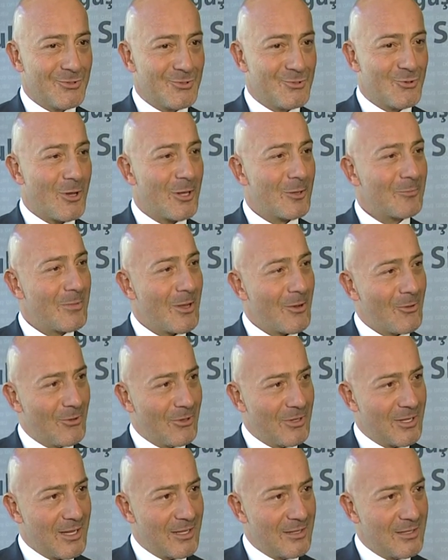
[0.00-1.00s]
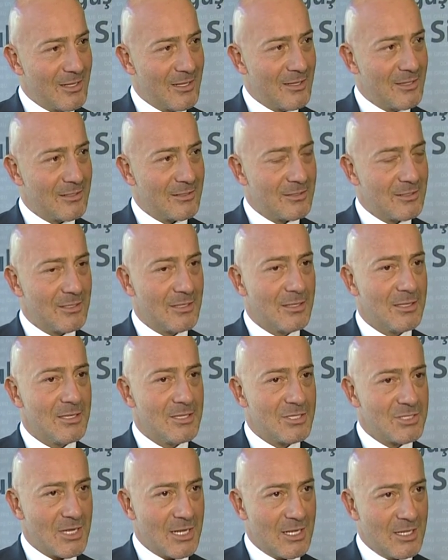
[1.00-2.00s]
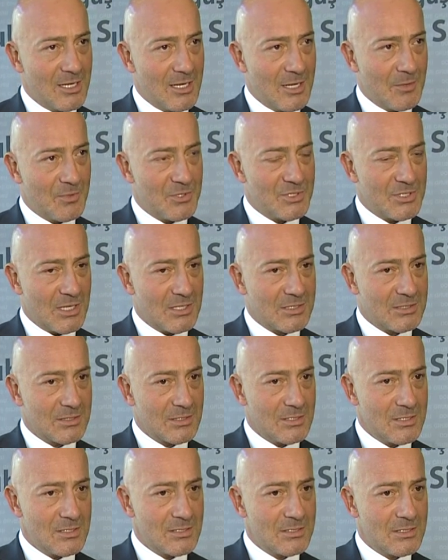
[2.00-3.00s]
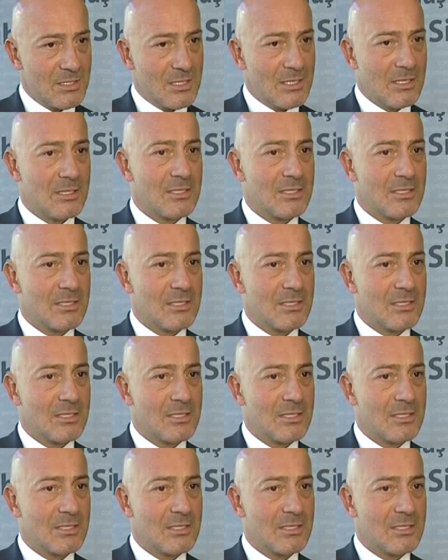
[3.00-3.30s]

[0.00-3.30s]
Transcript: çoğaltmak kolay değildir. İyi şeyleri yapacaksınız.